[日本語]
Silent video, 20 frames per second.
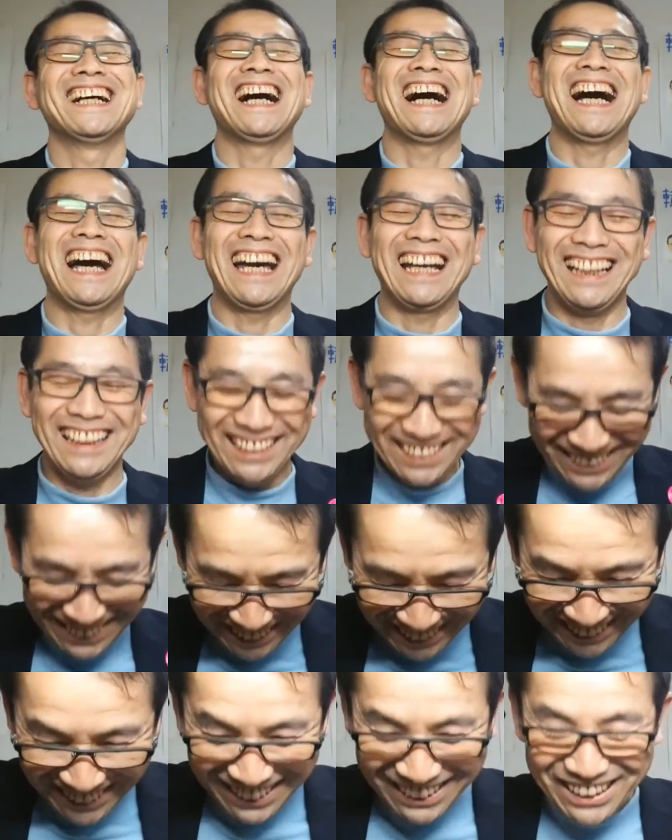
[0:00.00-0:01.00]
はい。
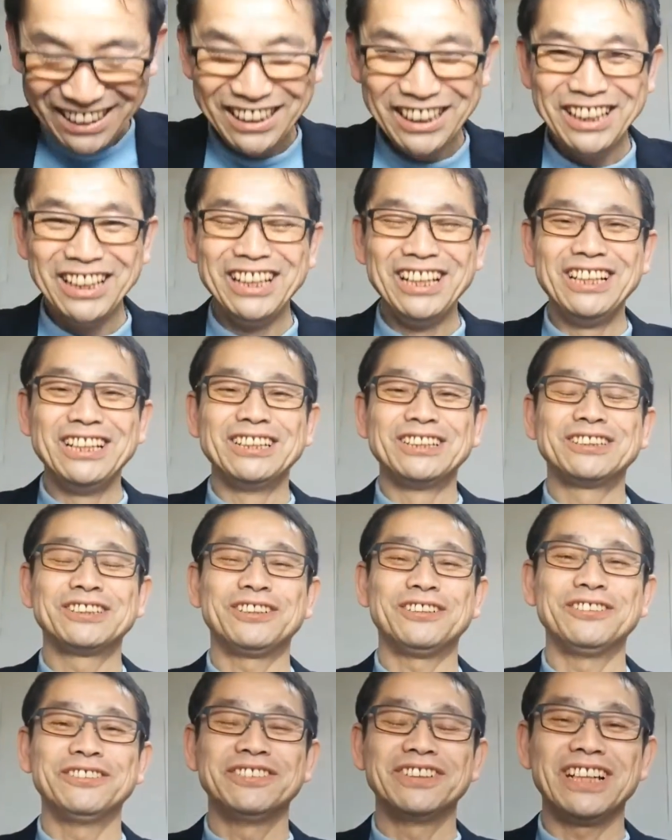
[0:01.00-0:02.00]

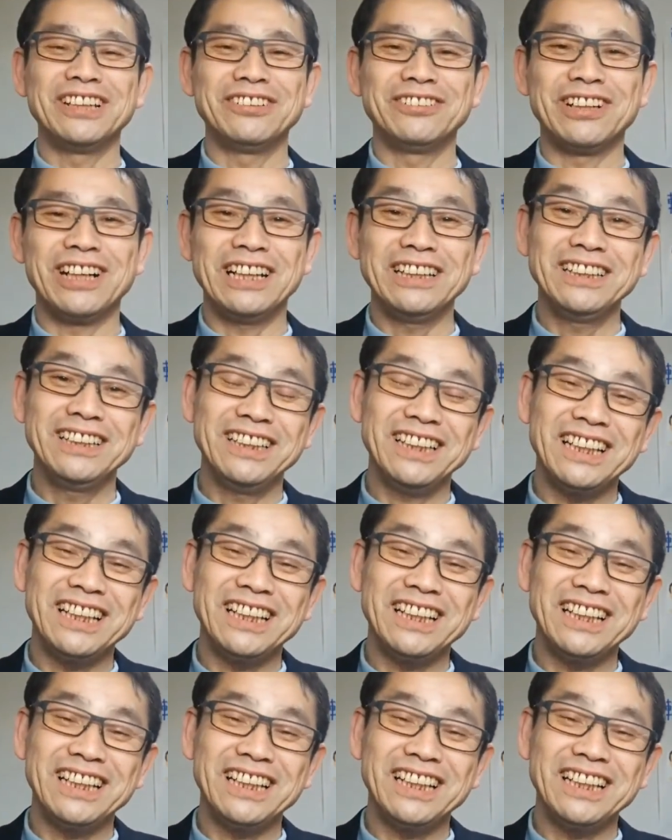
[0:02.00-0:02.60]
そんなのがあっ